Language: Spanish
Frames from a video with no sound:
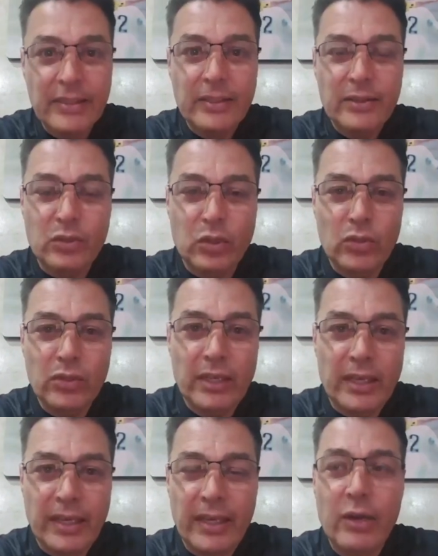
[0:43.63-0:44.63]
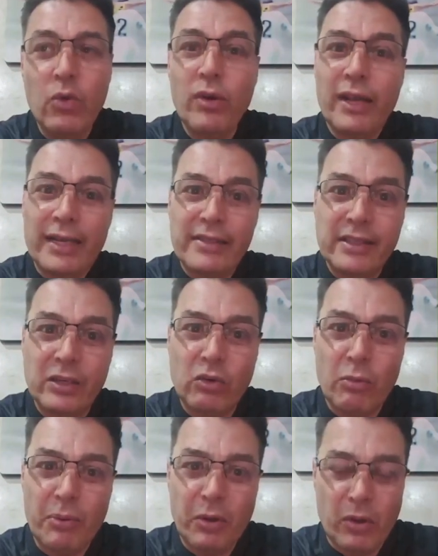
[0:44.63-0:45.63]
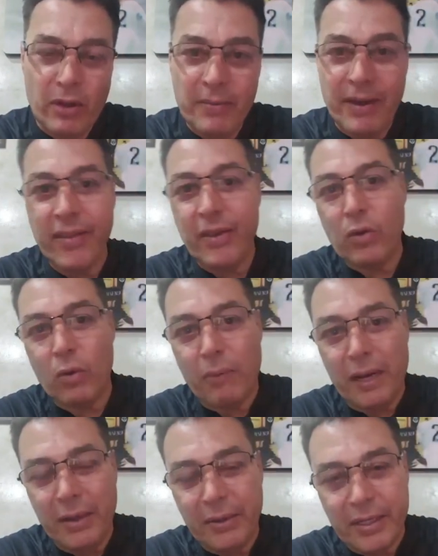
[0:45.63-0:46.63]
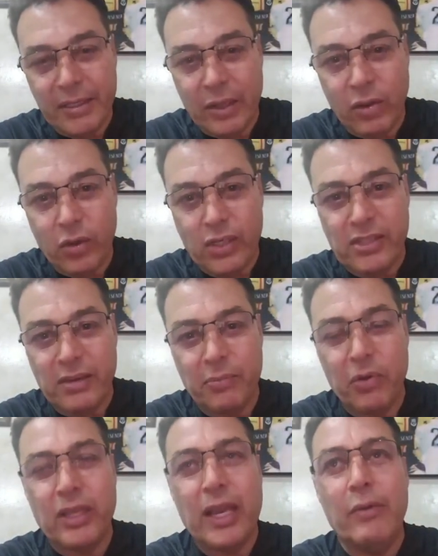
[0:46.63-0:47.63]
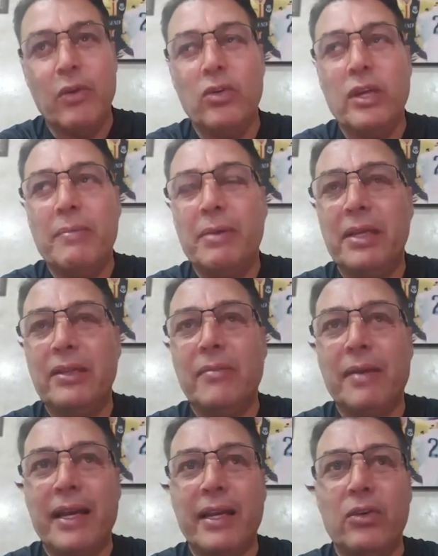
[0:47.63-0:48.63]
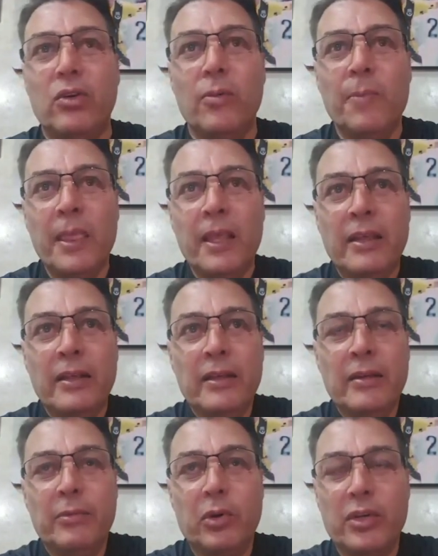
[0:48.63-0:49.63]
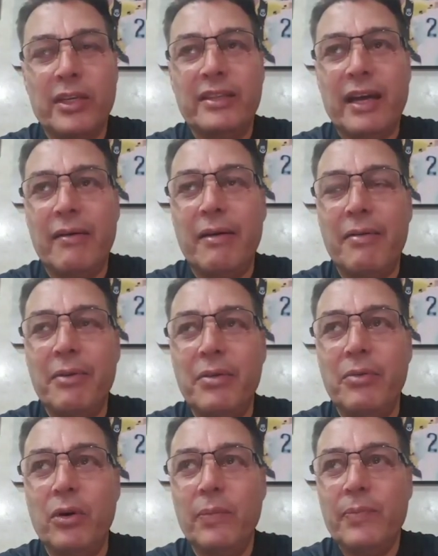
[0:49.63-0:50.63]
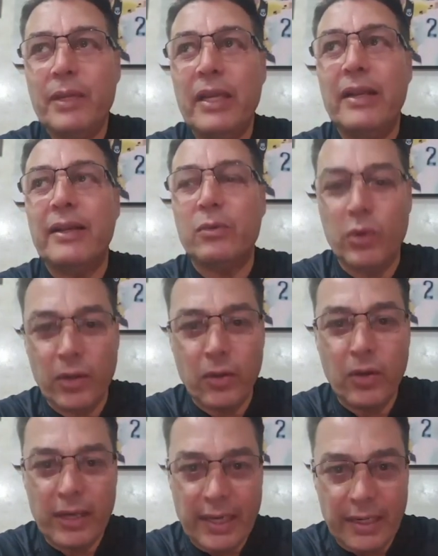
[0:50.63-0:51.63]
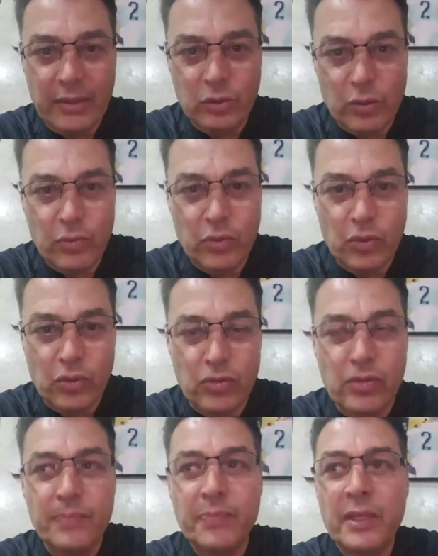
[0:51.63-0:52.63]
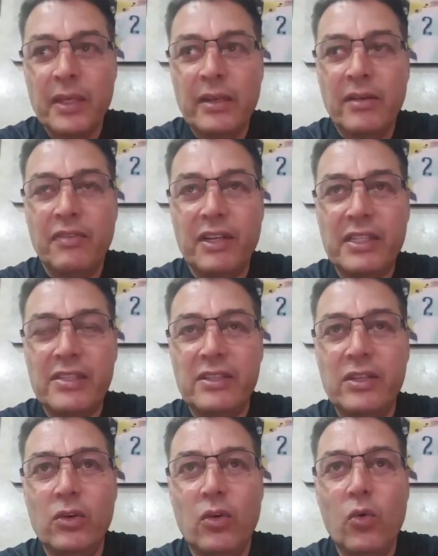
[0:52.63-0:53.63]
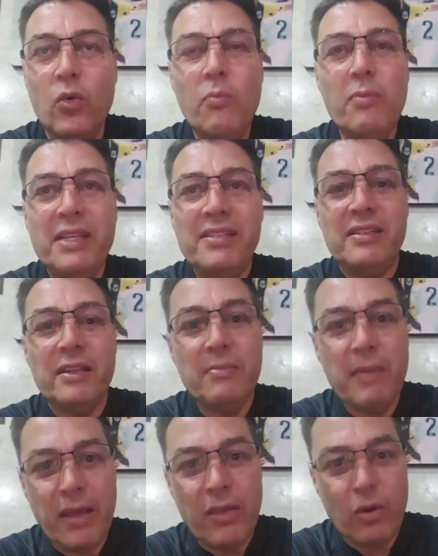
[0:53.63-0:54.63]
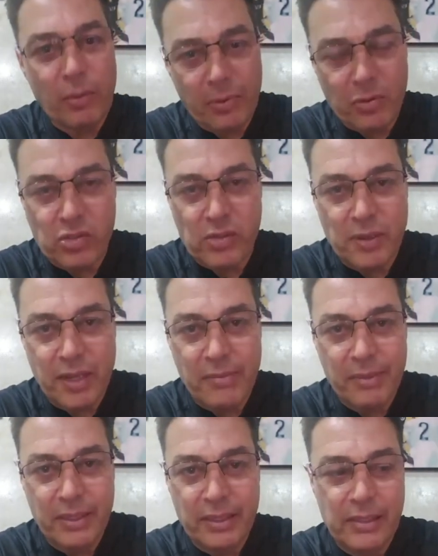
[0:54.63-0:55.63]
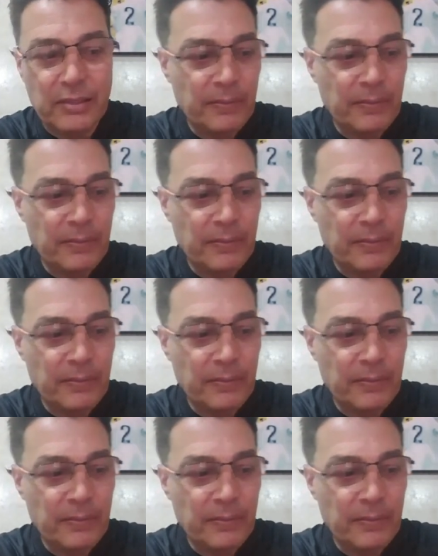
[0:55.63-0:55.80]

donde era un clásico, pero además de Copa Libertadores. ¿Y por qué hablo de un ambiente mágico? Porque estaba vivo el recuerdo de Carlitos Muñoz, fallecido un mes y medio aproximadamente,